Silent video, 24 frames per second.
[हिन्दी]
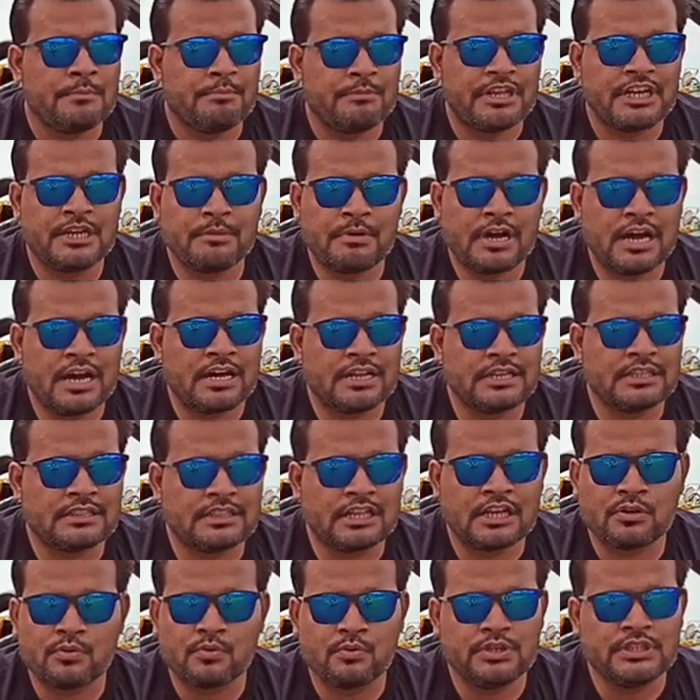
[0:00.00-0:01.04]
मैंने बाहर
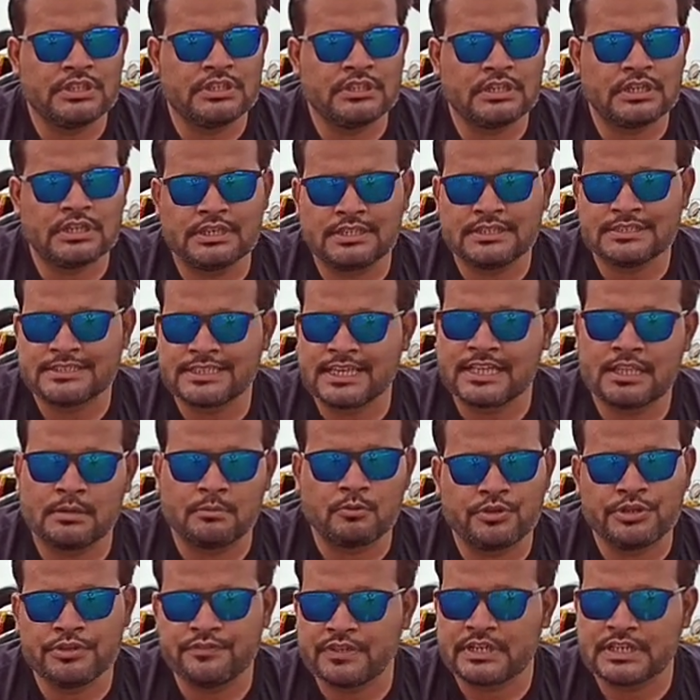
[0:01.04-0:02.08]
इतना कोई ज़्यादा
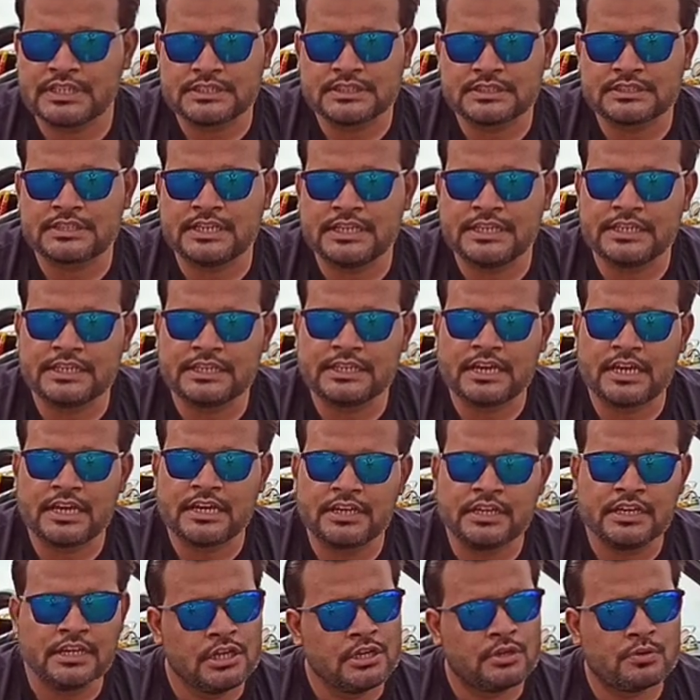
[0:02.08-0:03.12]
मोडिफिकेशन नहीं किया
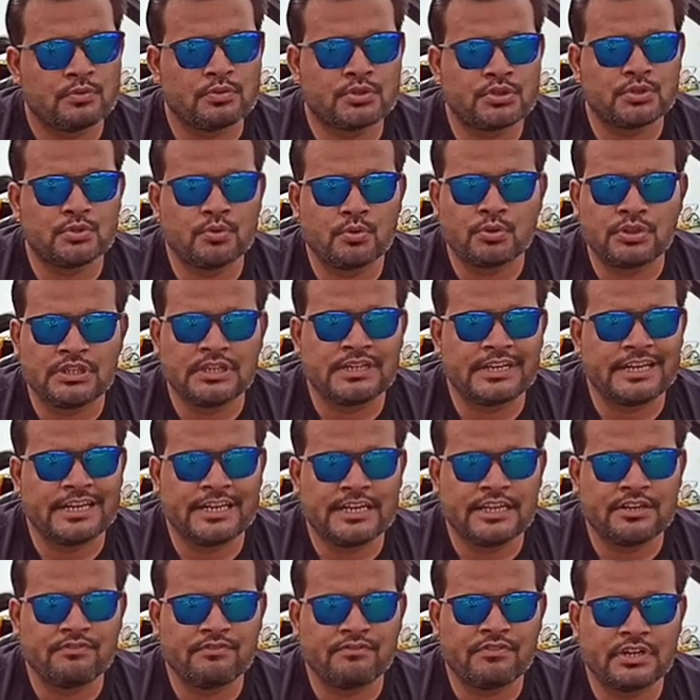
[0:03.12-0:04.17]
है कुछ दो तीन
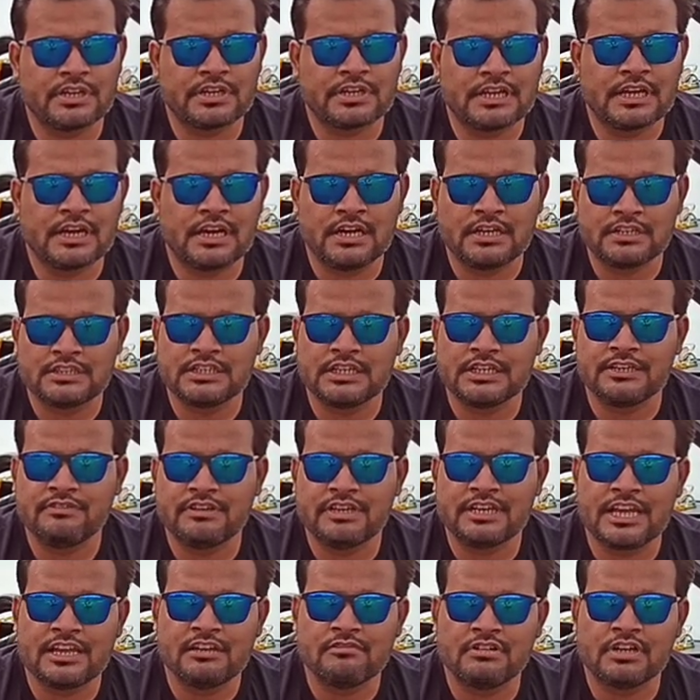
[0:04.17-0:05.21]
रेडियम वर्क या जिन्हें
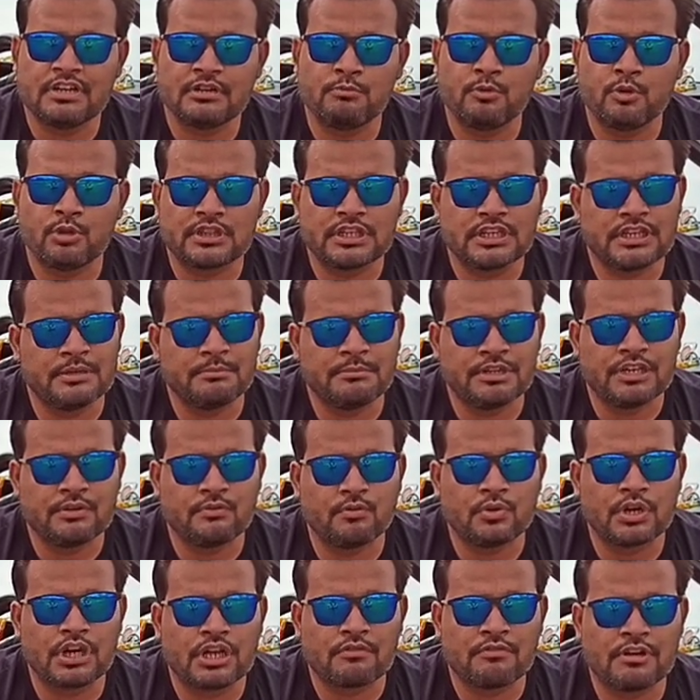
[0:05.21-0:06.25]
विनाइल वर्क बोलते हैं मैंने
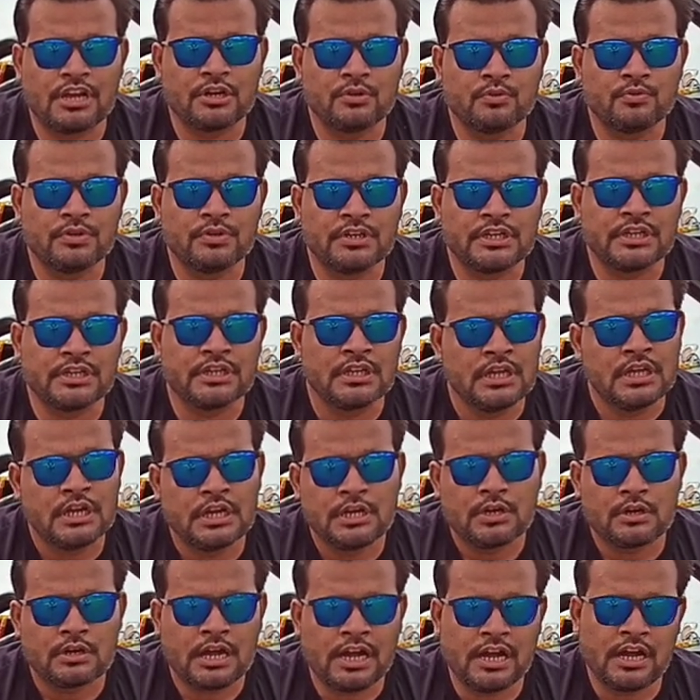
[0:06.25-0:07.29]
वो करवाए हुए हैं
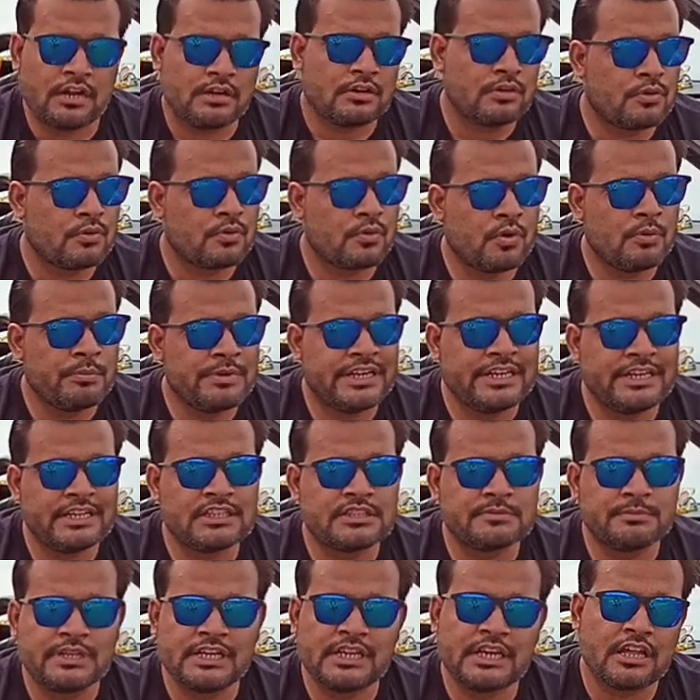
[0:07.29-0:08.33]
हाँ क्रोम
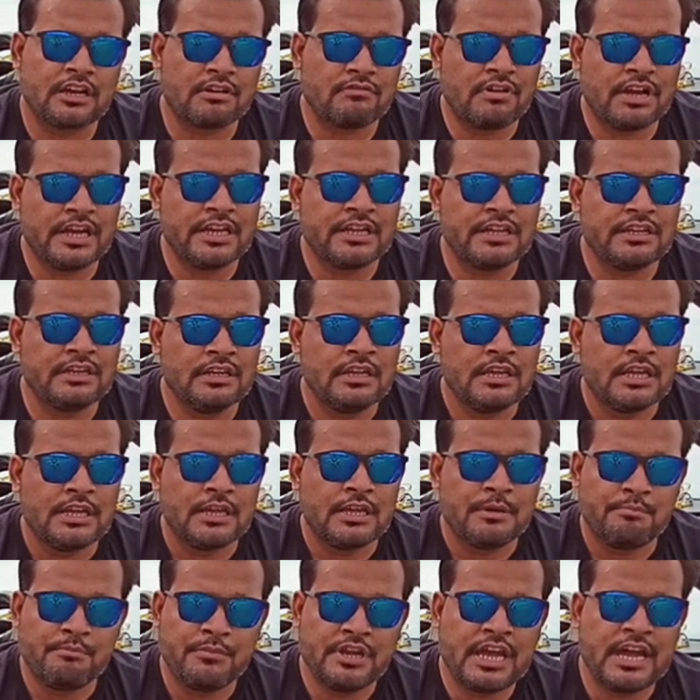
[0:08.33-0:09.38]
हैंडल्स मैंने लगवाए हैं
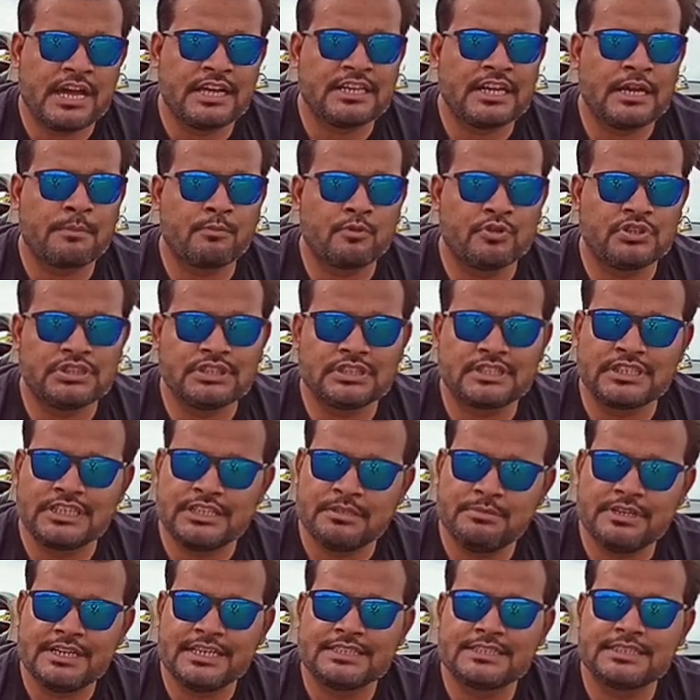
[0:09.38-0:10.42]
मैं आज आपको
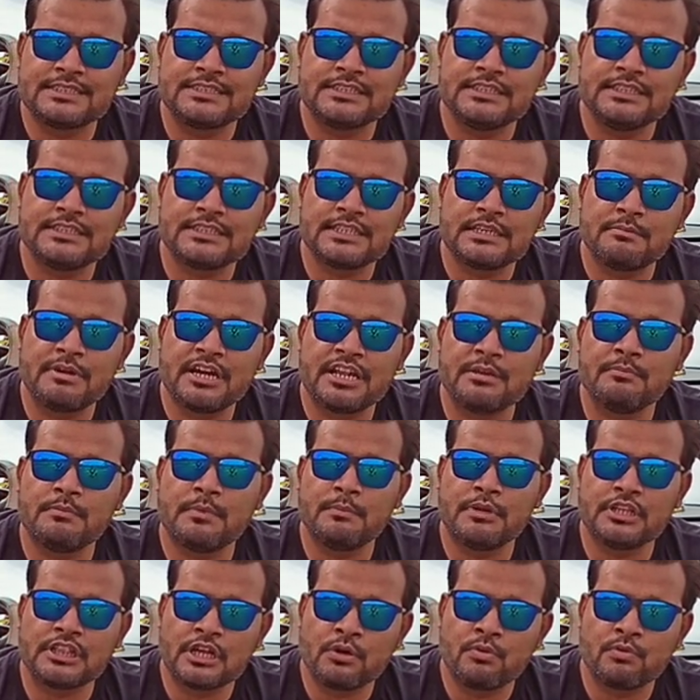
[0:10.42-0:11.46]
जितनी भी एसेसरीज़ के बारे
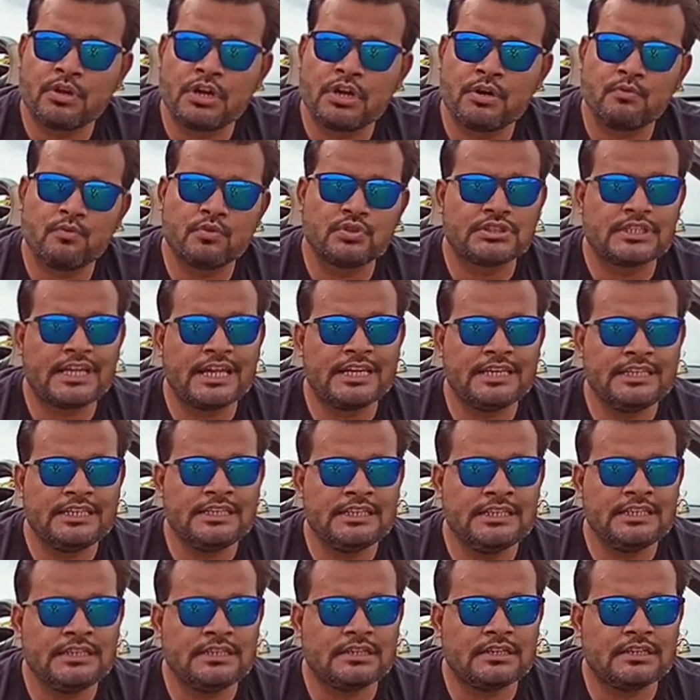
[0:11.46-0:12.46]
में बताऊँगा वो सारी